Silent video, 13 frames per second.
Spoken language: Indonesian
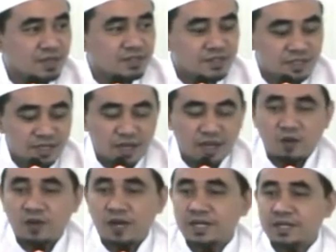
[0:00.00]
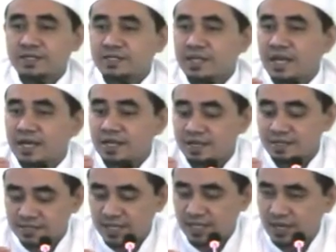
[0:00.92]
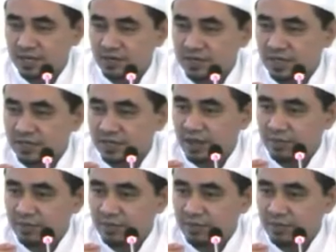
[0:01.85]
sehingga kalau ada saran-saran yang